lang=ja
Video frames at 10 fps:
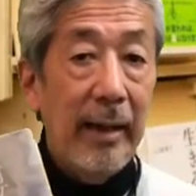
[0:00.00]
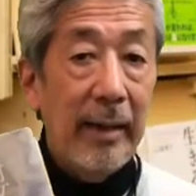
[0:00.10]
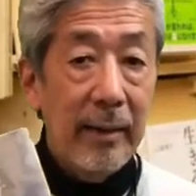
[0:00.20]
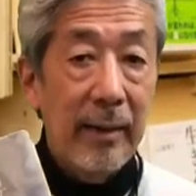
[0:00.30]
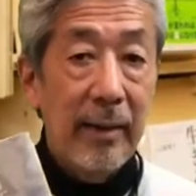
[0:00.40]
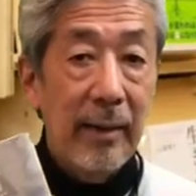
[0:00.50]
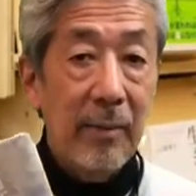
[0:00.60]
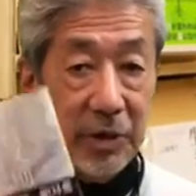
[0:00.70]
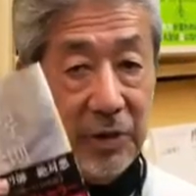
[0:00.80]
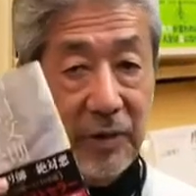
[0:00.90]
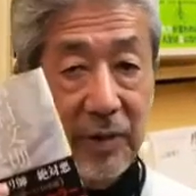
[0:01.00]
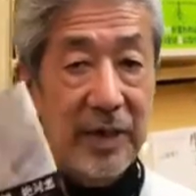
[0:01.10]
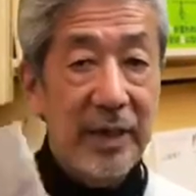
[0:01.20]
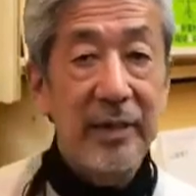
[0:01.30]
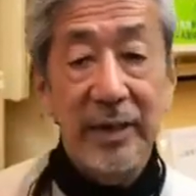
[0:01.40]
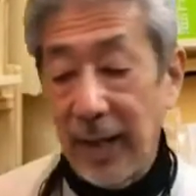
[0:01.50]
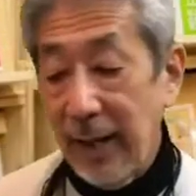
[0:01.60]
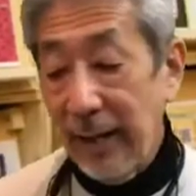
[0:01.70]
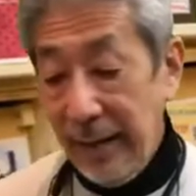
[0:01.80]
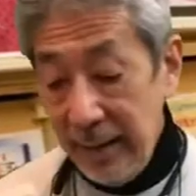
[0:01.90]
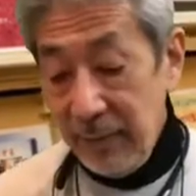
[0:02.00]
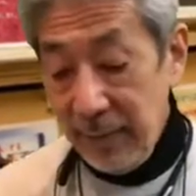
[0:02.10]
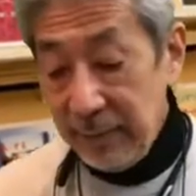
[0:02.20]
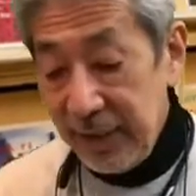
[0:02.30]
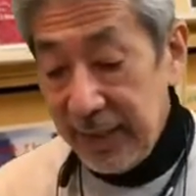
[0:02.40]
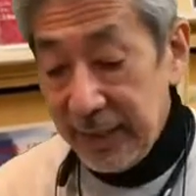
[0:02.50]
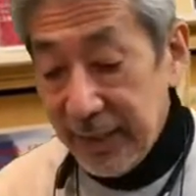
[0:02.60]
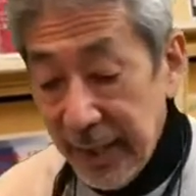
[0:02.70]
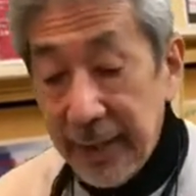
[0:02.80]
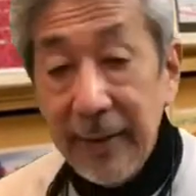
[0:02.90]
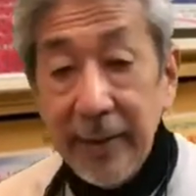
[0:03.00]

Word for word: あ、面白い一冊でしたこれもいいですね